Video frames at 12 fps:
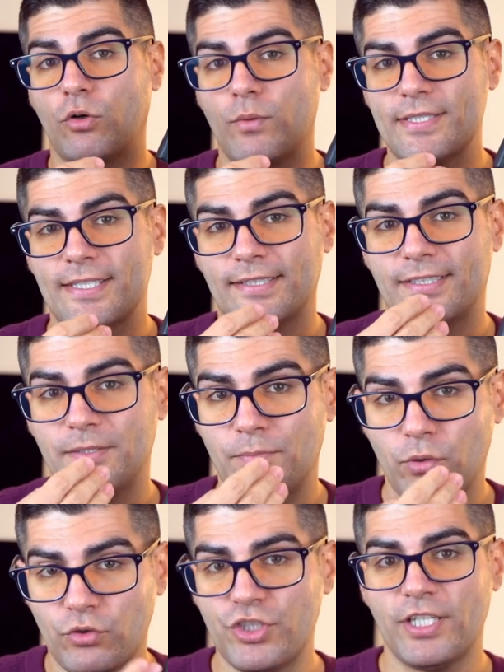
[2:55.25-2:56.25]
o questa
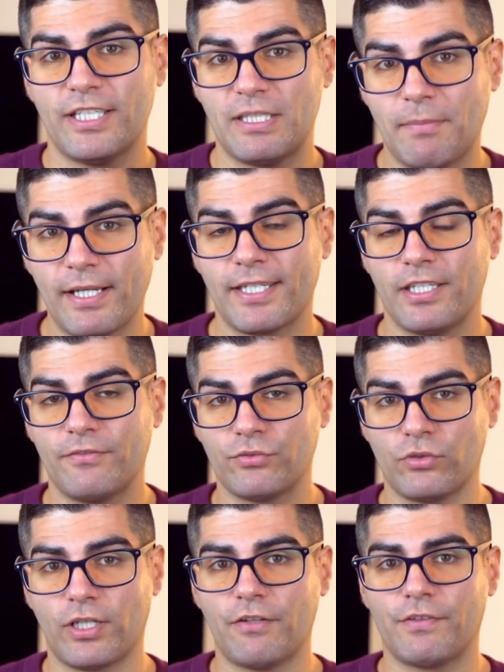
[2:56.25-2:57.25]
tipologia di macchine
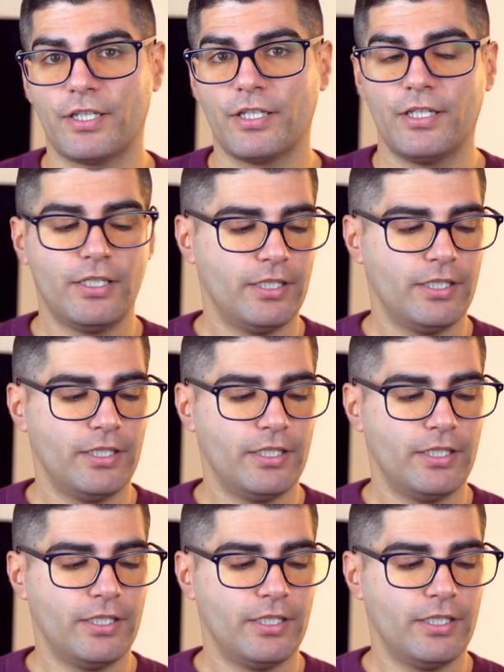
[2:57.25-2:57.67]
fotografiche?